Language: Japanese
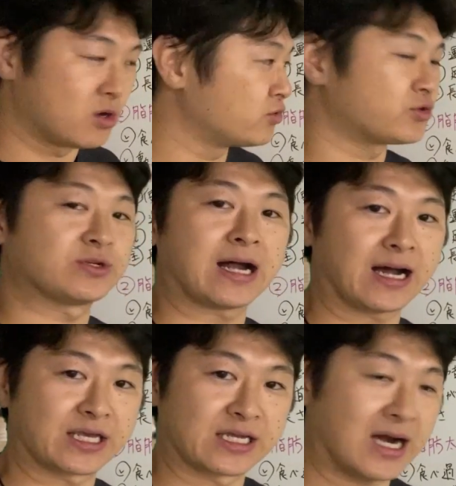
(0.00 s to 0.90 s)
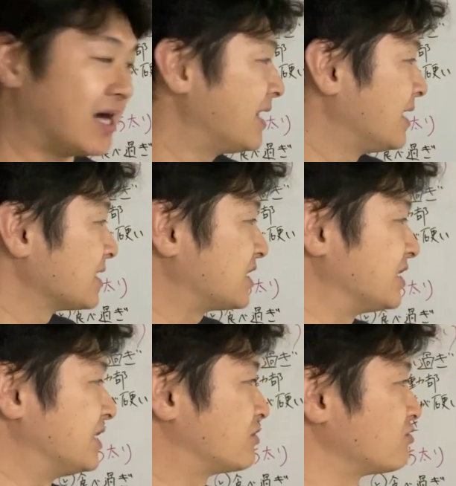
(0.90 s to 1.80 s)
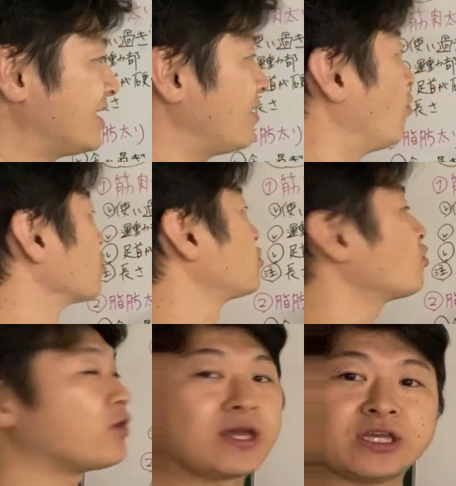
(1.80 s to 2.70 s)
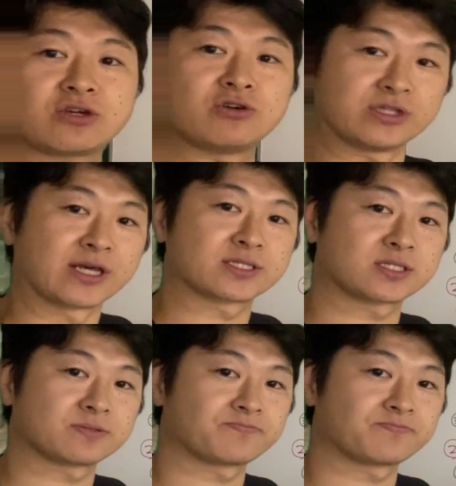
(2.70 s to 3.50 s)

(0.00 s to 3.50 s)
ふくらはぎが、筋肉が衰えにくいです。